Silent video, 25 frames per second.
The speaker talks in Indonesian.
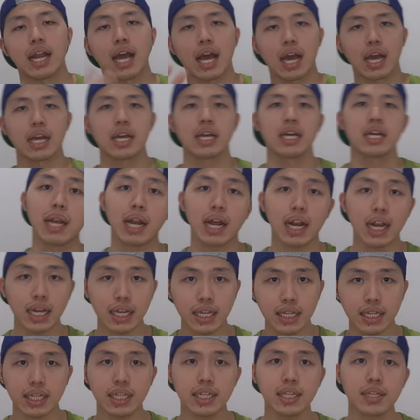nah bilang
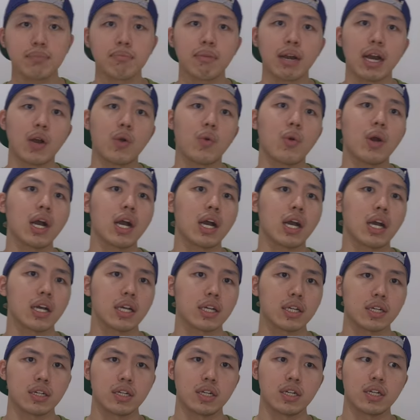lagi bahwa
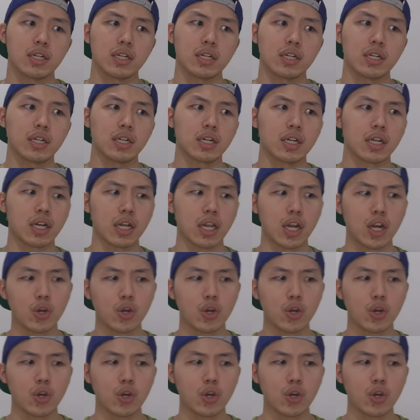uh,